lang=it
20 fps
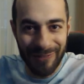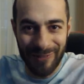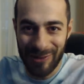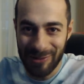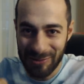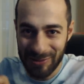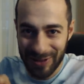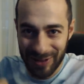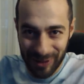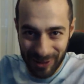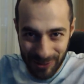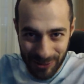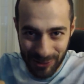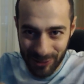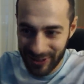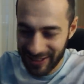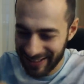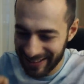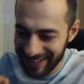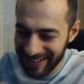fa un
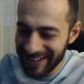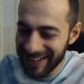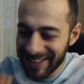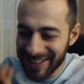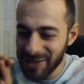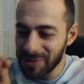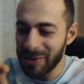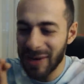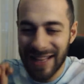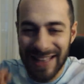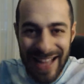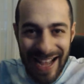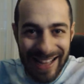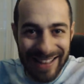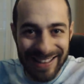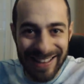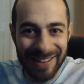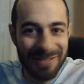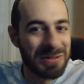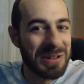errore di una
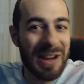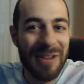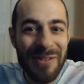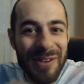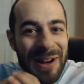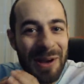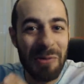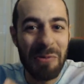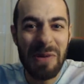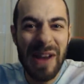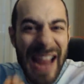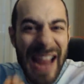data, non gliene frega un